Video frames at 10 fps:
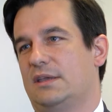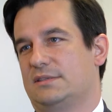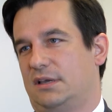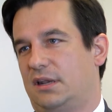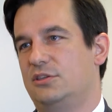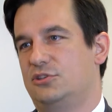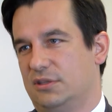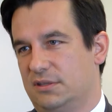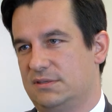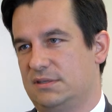
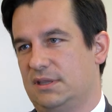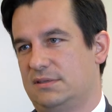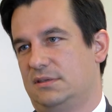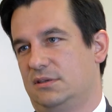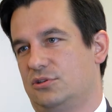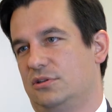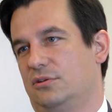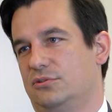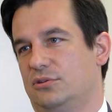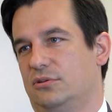zagraniczne destynacje, jeżeli
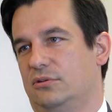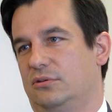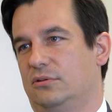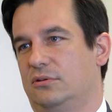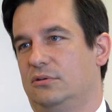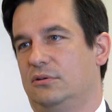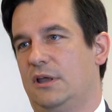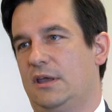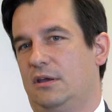chodzi o, o,